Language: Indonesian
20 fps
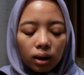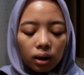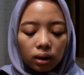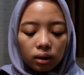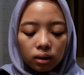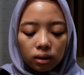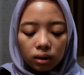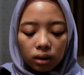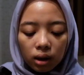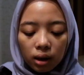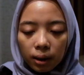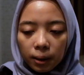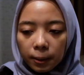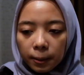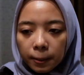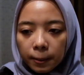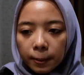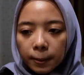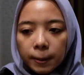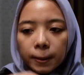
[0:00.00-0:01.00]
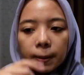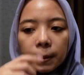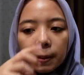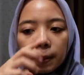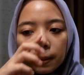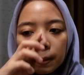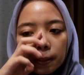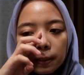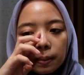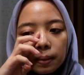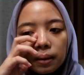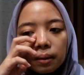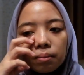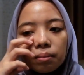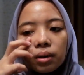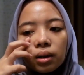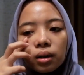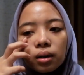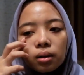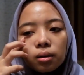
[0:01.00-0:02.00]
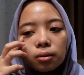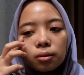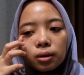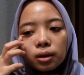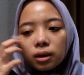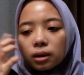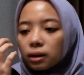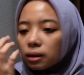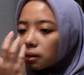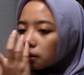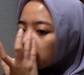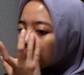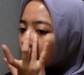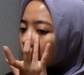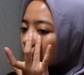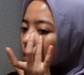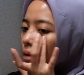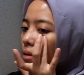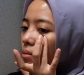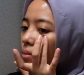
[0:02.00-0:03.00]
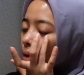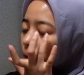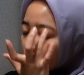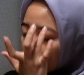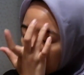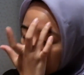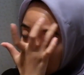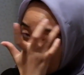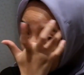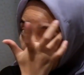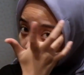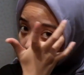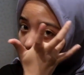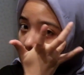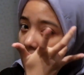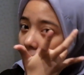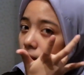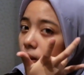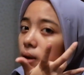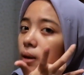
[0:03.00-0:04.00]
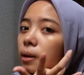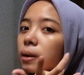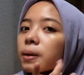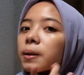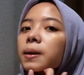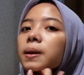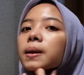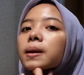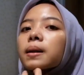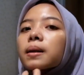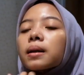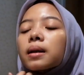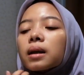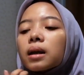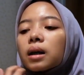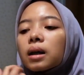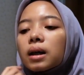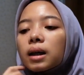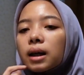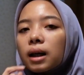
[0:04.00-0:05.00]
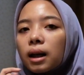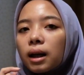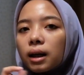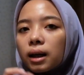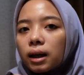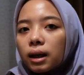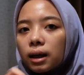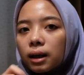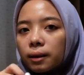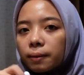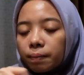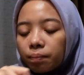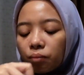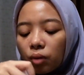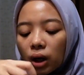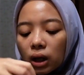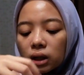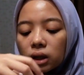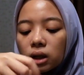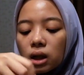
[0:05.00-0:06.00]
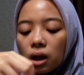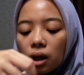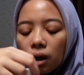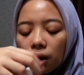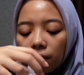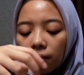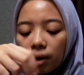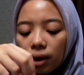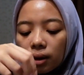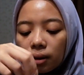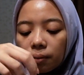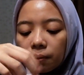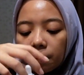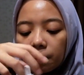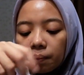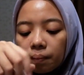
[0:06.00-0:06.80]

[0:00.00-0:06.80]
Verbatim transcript: banget sih bagus biar bikin cepet ngilangin bekas jerawat